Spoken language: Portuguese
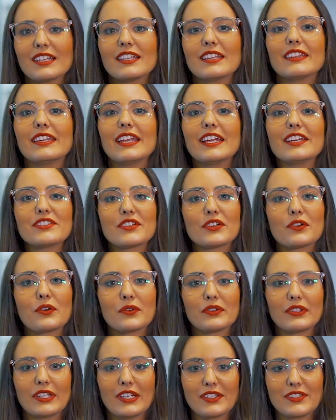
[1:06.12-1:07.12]
Neste
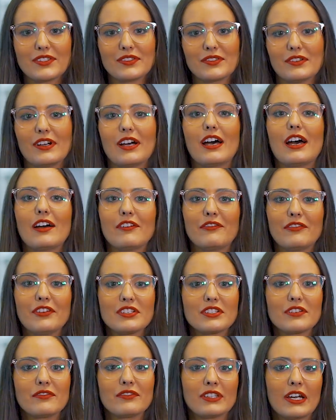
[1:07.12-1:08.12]
contexto, a fim
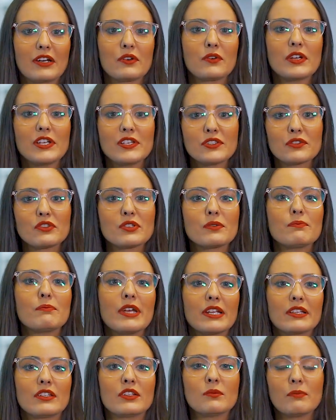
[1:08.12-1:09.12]
de evitar o risco de
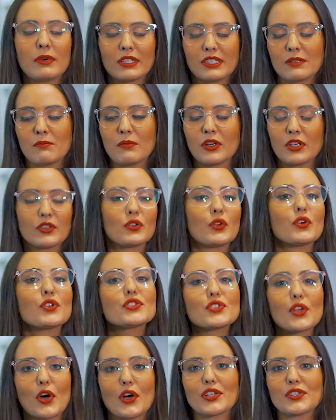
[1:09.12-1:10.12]
perda do patrimônio do
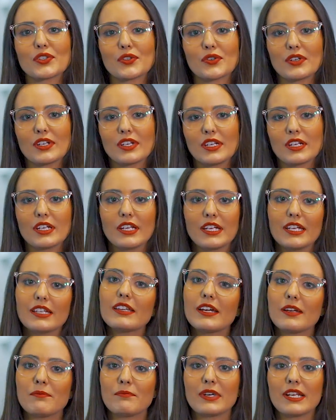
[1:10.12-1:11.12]
sócio e
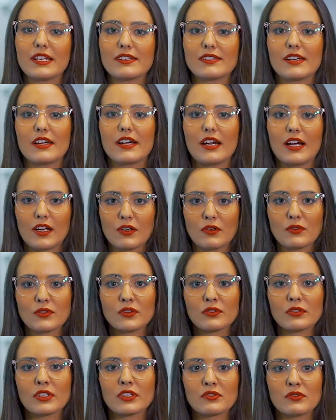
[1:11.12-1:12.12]
da empresa, a
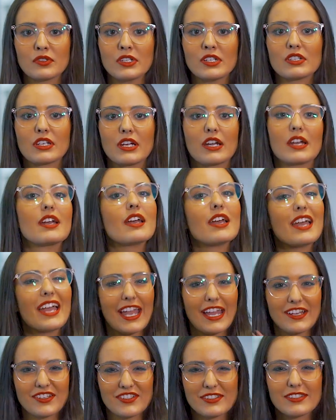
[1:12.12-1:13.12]
consulta jurídica
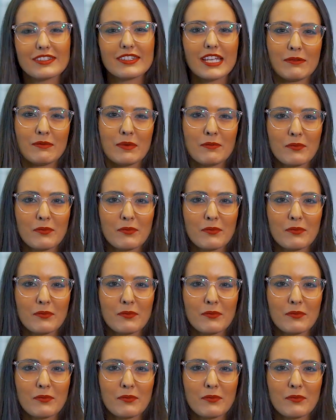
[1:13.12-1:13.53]
é de extrema